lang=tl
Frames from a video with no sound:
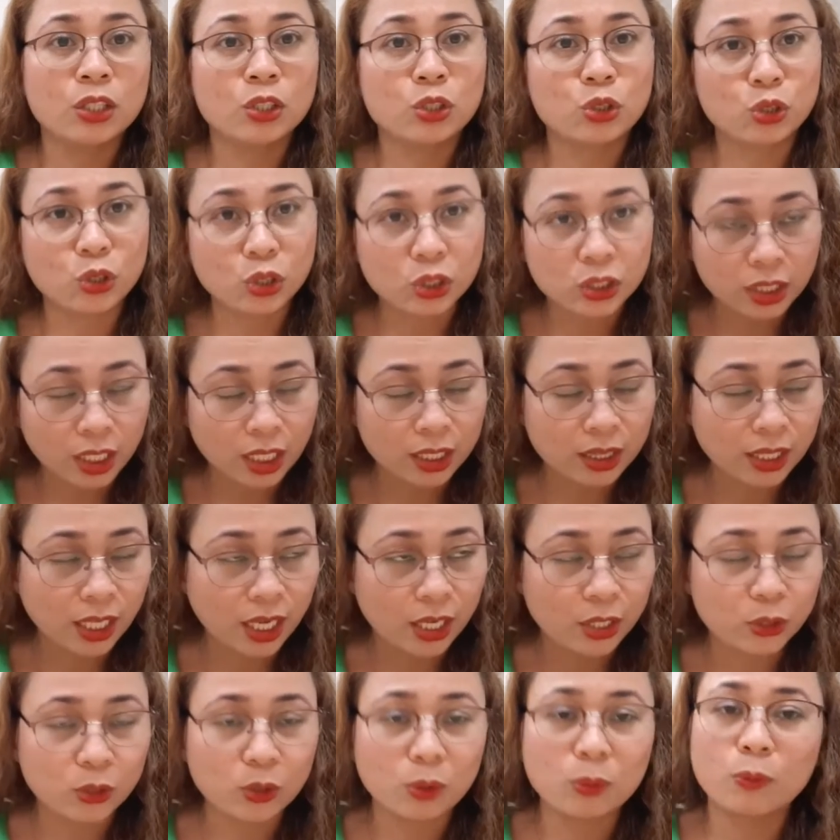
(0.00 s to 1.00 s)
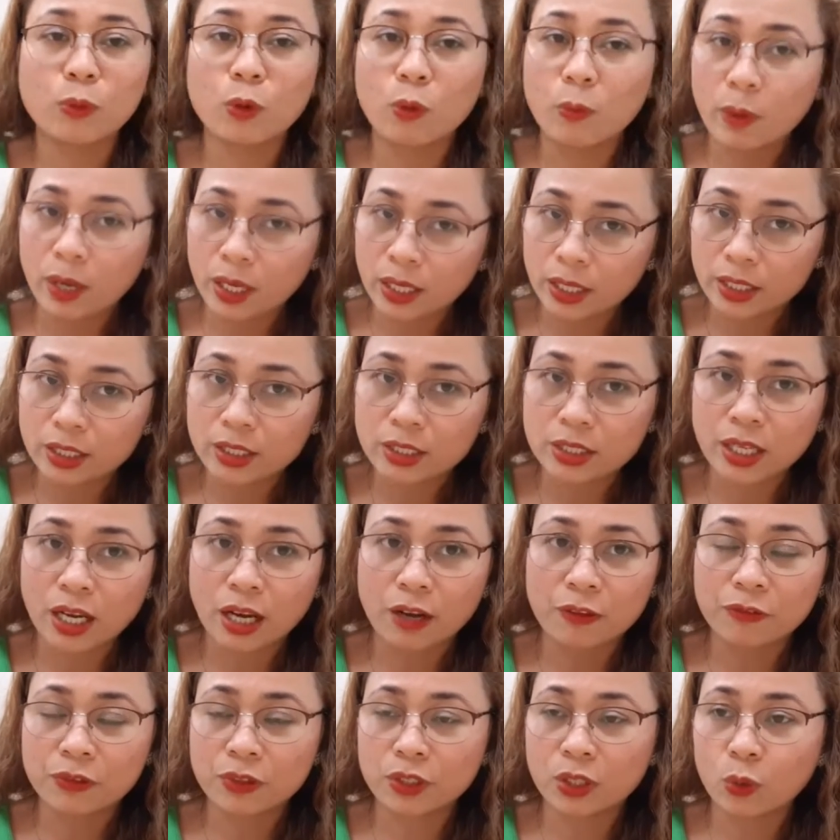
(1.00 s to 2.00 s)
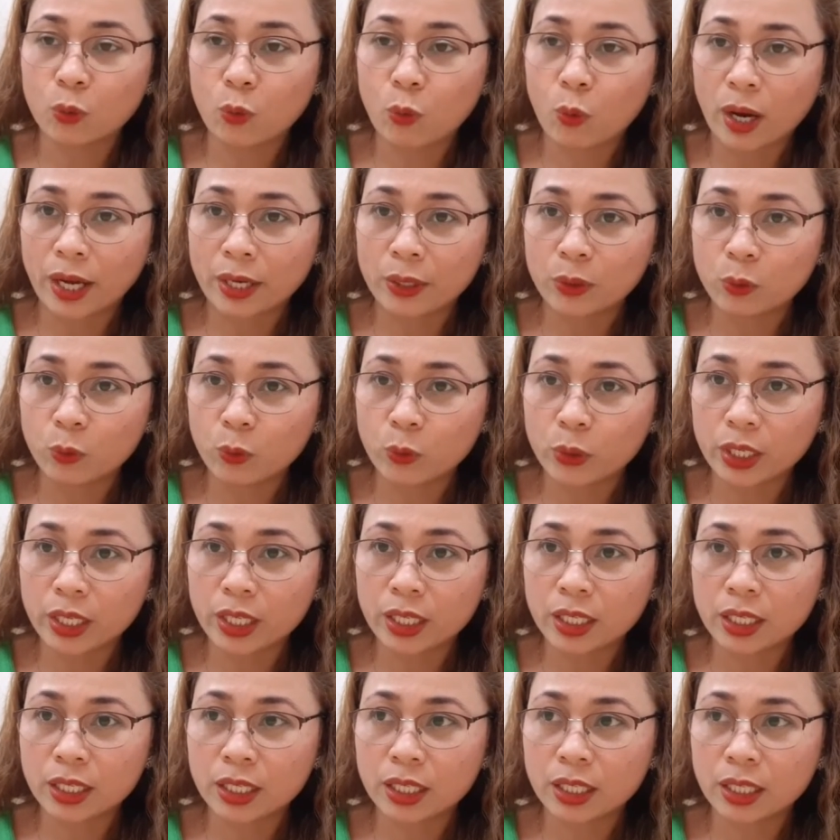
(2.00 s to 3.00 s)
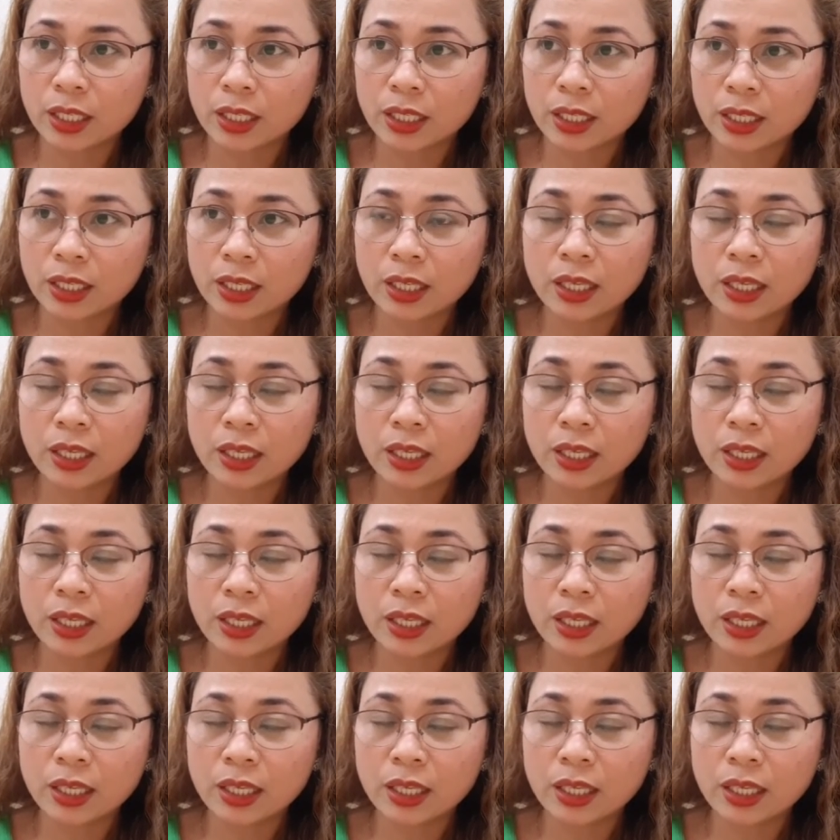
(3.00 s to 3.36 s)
Shortcut tayo, bumalik siya after one week